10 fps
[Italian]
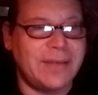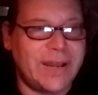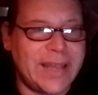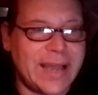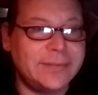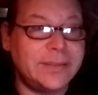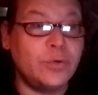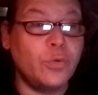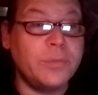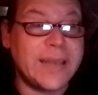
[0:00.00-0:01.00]
la variante
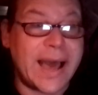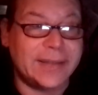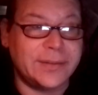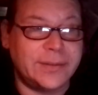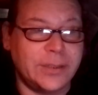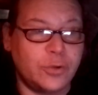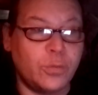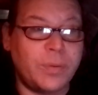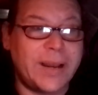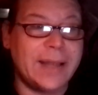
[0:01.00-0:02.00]
dominante,
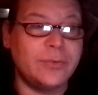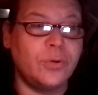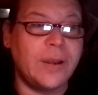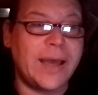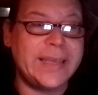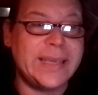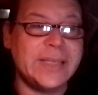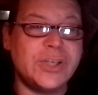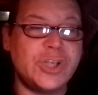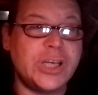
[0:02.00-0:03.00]
superando la
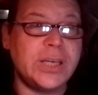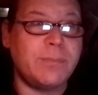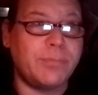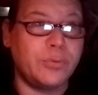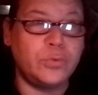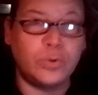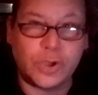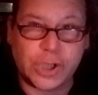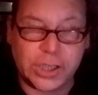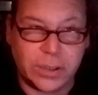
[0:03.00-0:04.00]

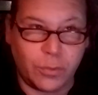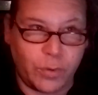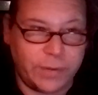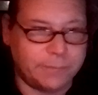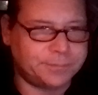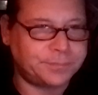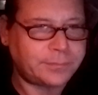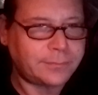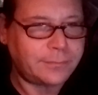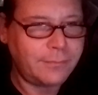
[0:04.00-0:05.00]
EG.5.
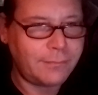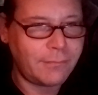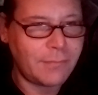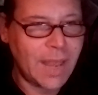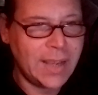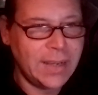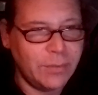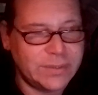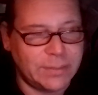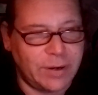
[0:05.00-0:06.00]

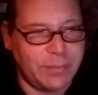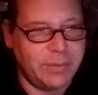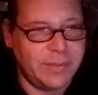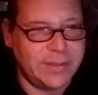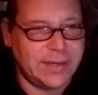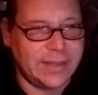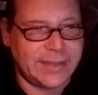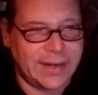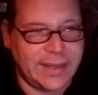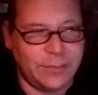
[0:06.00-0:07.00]
Questa probabilmente è la
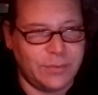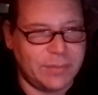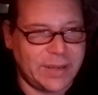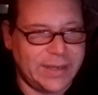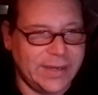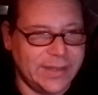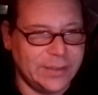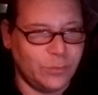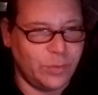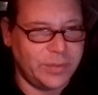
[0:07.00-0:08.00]
targa di una macchina
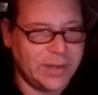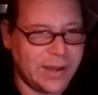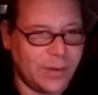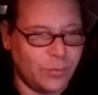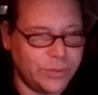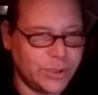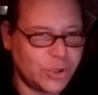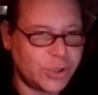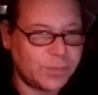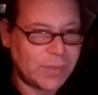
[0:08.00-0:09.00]
del
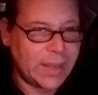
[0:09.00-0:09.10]
2011